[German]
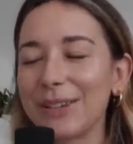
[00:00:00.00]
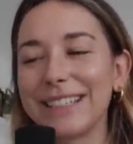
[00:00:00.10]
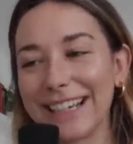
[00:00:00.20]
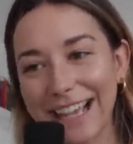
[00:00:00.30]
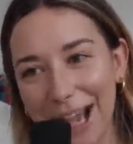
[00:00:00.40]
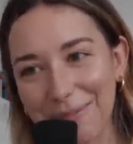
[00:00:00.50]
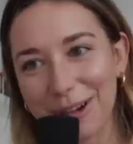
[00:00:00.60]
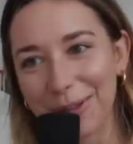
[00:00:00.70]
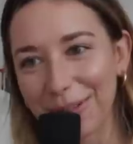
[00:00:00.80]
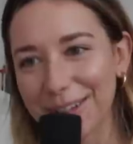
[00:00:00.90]
Dann kam
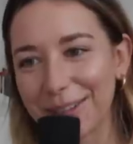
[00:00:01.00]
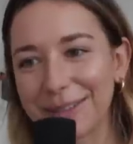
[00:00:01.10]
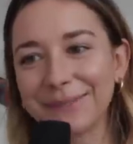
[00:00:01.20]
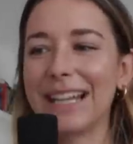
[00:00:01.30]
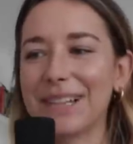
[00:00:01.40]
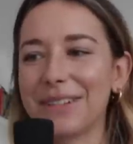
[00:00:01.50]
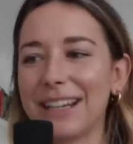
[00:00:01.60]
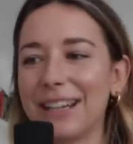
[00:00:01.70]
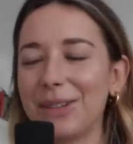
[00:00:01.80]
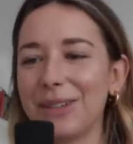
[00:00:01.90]
der Lockdown. Das war
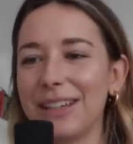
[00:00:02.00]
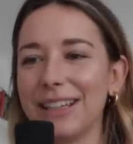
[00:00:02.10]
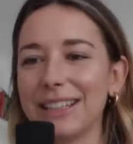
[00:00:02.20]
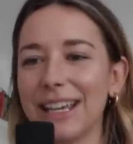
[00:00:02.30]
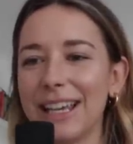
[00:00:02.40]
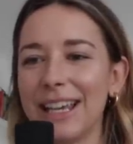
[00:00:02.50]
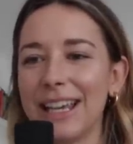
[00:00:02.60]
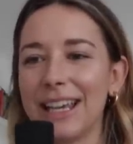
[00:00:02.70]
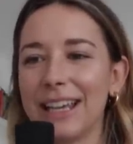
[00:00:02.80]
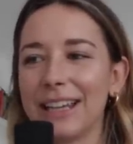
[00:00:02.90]
dann natürlich
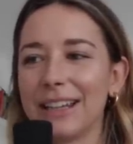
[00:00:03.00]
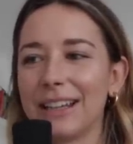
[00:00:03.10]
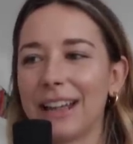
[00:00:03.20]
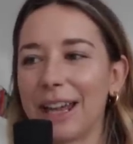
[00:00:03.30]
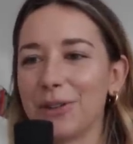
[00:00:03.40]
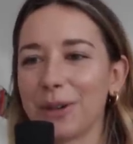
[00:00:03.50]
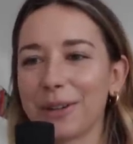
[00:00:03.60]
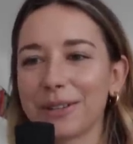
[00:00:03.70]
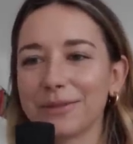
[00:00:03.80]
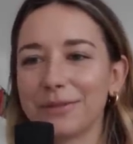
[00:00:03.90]
ein
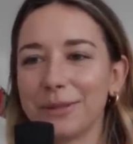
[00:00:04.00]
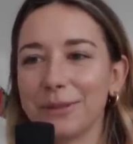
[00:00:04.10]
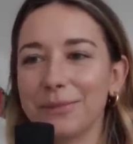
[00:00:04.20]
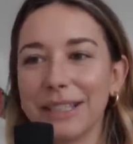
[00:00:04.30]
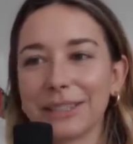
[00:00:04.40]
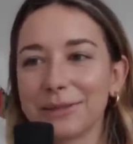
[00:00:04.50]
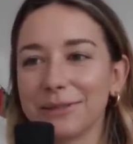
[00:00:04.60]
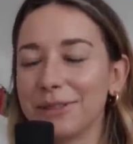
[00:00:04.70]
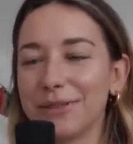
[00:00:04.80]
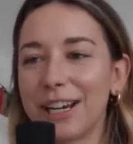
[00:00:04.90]
Schock für mich
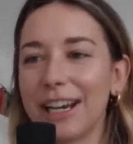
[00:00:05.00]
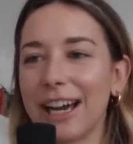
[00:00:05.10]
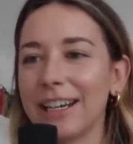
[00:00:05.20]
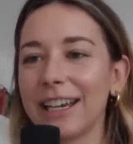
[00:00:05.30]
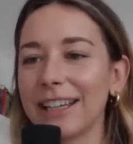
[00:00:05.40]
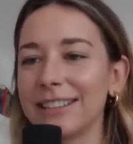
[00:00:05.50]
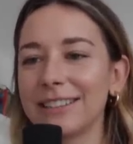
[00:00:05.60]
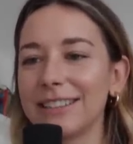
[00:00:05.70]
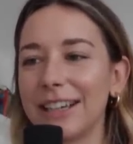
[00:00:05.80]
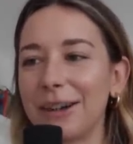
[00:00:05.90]
und für alle anderen
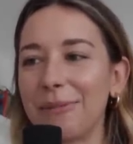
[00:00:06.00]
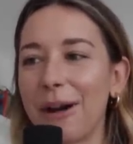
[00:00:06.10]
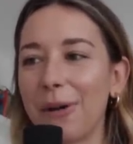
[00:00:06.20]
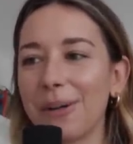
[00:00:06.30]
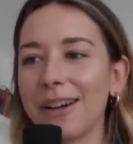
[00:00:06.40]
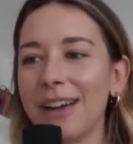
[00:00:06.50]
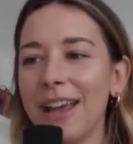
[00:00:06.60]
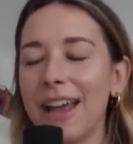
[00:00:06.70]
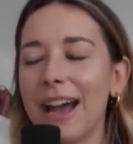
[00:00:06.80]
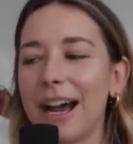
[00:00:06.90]
ähm, auch.
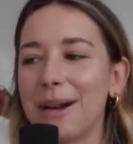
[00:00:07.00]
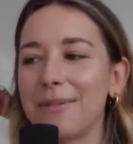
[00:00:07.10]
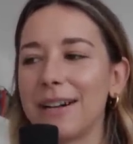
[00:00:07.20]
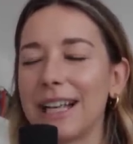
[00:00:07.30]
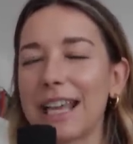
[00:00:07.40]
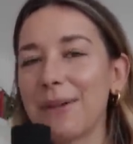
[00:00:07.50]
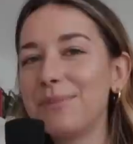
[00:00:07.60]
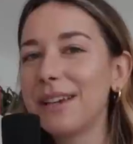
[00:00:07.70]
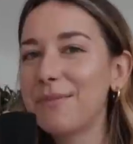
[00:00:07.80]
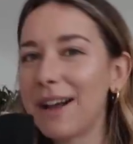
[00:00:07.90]
Aber ich habe
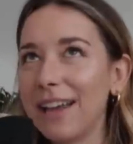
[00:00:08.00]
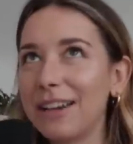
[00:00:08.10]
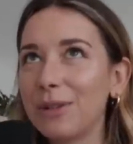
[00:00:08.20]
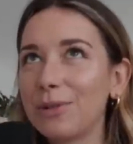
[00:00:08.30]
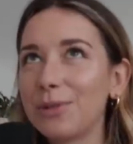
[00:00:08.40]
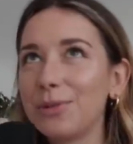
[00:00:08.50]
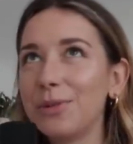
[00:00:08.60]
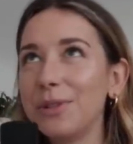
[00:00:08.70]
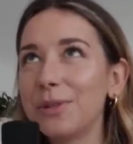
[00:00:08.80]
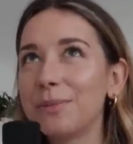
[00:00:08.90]
mir mein
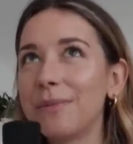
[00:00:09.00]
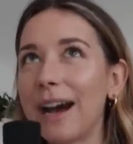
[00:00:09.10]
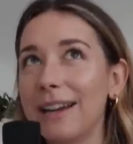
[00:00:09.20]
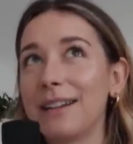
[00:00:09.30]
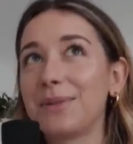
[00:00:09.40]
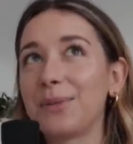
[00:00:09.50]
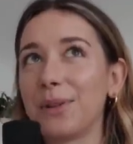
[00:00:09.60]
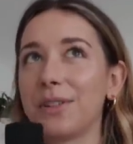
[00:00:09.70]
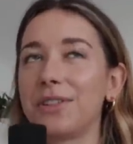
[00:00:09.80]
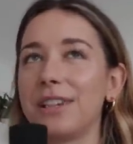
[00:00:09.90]
Studium anders
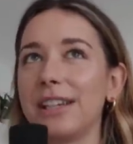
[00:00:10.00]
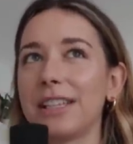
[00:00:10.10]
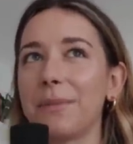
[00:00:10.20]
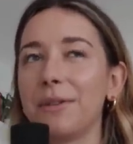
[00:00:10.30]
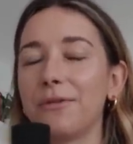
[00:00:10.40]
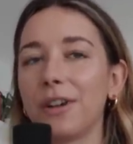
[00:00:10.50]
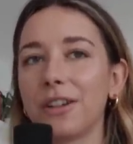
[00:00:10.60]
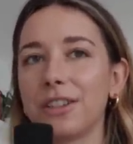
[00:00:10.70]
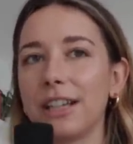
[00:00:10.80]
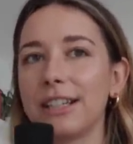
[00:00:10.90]
vorgestellt. Ich habe mir
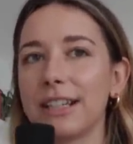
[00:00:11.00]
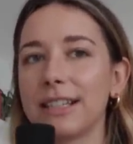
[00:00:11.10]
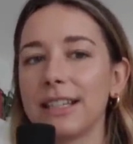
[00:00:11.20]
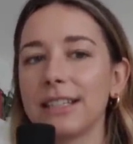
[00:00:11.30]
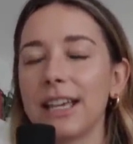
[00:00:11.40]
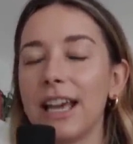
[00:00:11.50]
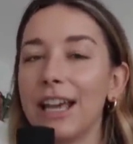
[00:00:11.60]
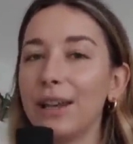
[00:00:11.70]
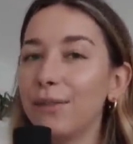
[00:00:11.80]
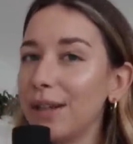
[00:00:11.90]
vorgestellt, dass ich
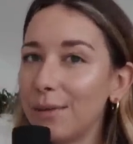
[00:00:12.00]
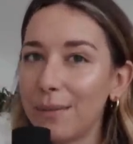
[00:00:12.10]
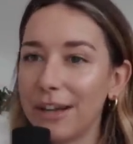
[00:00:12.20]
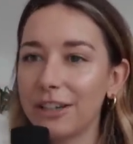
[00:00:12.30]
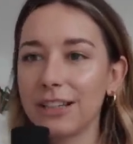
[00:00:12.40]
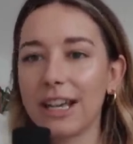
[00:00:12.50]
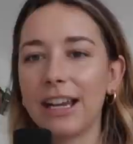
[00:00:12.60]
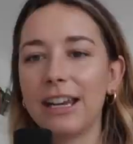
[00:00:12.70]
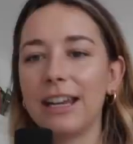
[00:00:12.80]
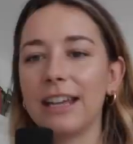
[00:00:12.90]
viel mehr Menschen
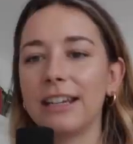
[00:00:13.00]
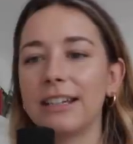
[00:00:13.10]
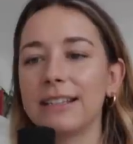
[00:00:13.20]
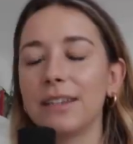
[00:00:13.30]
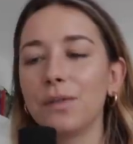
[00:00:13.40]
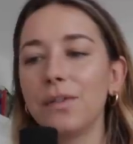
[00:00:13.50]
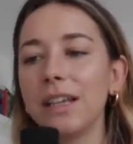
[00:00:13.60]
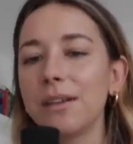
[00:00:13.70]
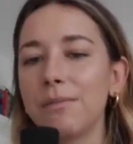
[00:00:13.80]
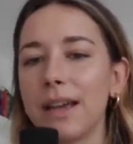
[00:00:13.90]
kennenlerne, dass ich
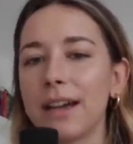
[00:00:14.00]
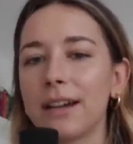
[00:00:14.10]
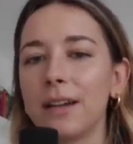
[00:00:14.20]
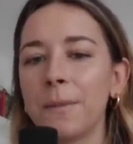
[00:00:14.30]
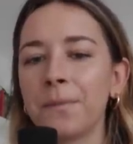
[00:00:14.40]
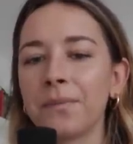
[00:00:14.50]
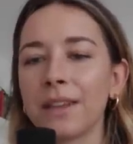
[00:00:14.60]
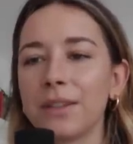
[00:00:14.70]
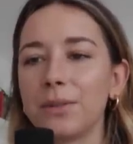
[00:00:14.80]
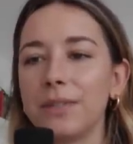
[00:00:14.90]
viel mehr
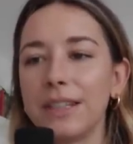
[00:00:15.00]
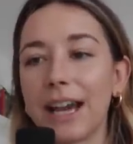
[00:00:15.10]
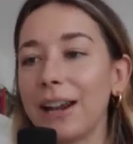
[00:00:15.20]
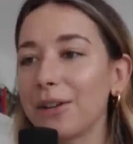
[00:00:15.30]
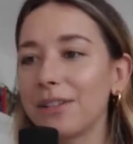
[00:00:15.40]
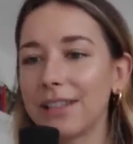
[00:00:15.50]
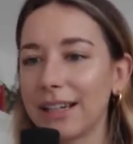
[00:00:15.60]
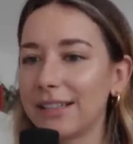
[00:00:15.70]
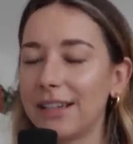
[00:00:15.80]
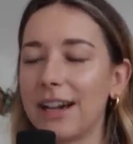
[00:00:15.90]
soziale
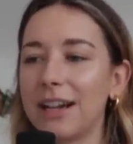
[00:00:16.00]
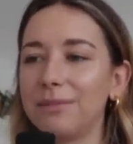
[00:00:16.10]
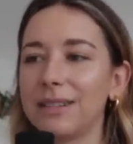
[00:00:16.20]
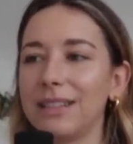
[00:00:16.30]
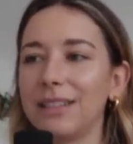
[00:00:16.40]
Kontakte habe, dass